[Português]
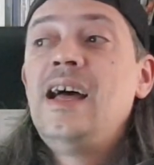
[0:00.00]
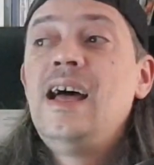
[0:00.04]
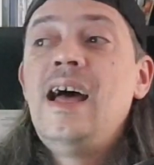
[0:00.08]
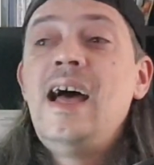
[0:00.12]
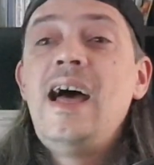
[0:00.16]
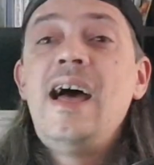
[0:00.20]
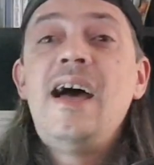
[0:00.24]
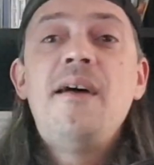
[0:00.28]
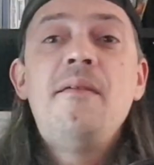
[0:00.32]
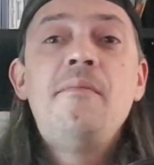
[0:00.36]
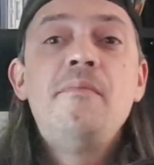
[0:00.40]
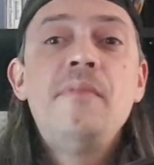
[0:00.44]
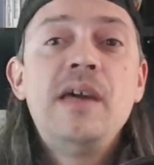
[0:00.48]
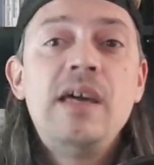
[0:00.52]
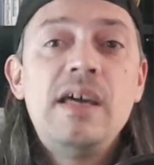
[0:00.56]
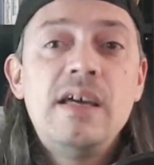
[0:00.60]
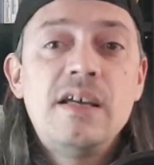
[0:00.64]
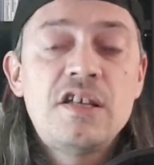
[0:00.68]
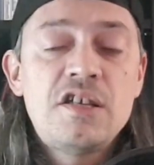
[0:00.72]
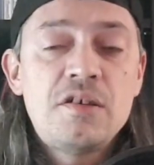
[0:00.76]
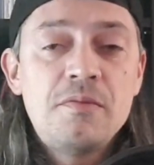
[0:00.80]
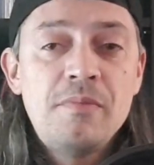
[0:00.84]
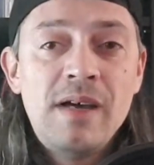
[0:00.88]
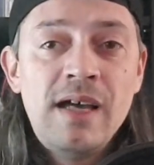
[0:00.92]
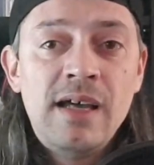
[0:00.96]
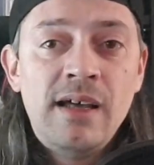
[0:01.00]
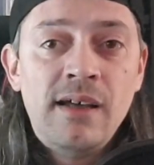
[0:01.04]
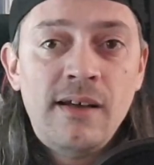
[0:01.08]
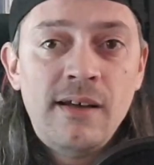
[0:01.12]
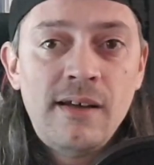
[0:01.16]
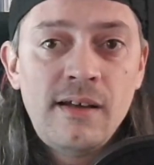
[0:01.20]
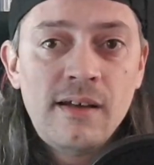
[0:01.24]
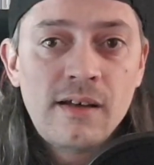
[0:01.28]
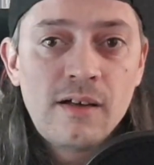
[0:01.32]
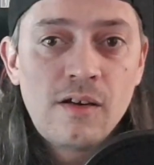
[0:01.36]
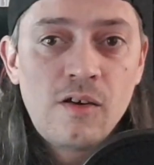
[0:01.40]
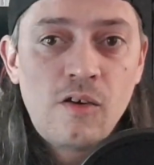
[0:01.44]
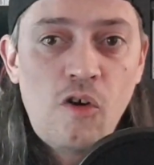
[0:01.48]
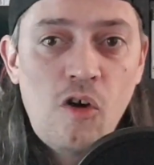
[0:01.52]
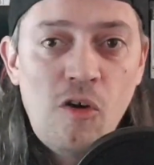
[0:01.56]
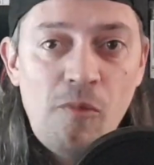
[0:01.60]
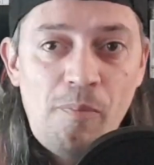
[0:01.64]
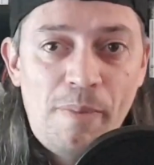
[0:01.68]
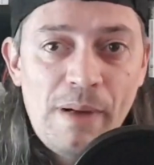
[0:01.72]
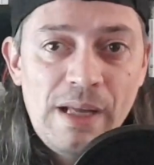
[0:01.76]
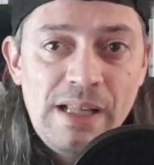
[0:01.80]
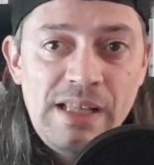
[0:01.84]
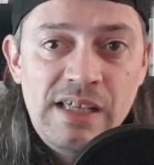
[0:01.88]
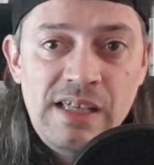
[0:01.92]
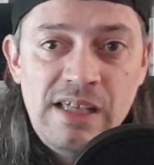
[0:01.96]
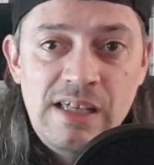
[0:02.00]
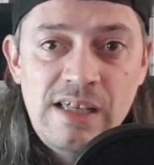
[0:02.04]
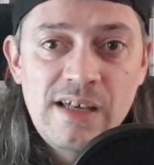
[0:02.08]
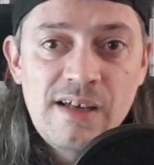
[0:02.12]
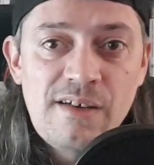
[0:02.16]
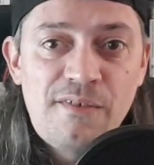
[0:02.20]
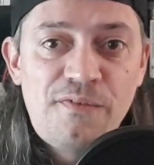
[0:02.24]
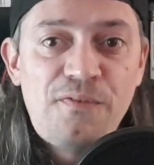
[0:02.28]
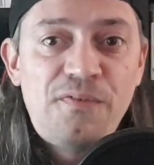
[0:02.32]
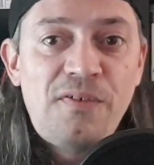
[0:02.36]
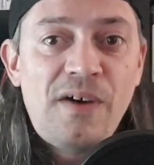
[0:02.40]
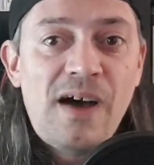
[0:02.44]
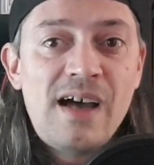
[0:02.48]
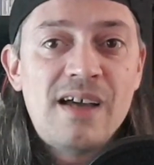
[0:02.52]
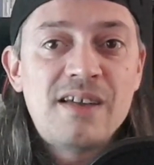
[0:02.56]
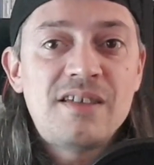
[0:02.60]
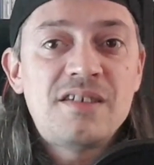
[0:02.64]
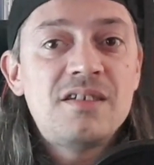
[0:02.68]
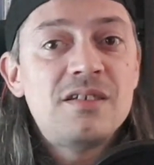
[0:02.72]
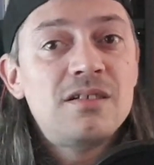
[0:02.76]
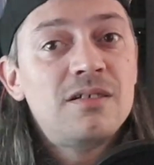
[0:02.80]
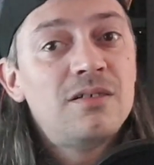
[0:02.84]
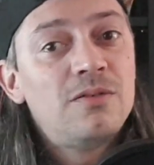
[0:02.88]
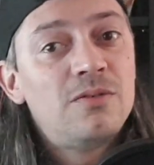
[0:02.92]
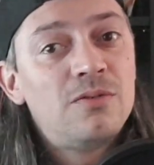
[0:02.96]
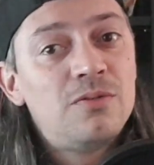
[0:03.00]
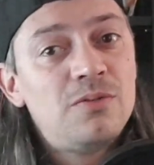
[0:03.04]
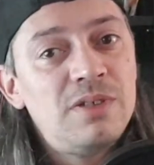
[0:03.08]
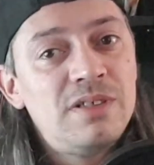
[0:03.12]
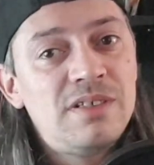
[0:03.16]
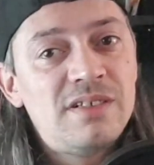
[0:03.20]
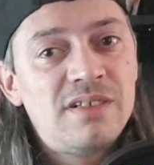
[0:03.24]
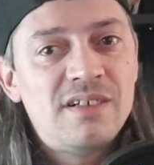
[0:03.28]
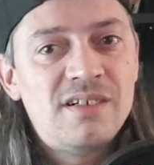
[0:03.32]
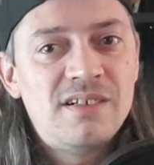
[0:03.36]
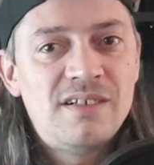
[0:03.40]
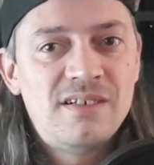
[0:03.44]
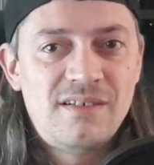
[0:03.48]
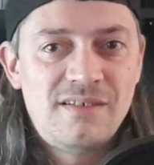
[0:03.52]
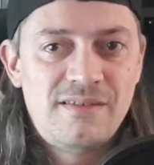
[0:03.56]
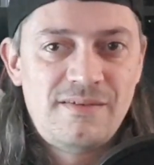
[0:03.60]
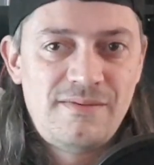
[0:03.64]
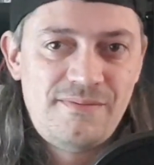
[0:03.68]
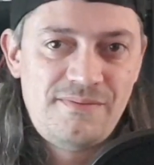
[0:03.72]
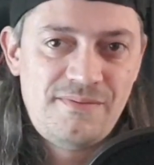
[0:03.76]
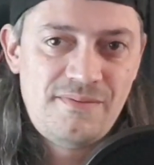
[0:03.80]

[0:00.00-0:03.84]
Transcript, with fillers: A mesma companhia que faz Returnal.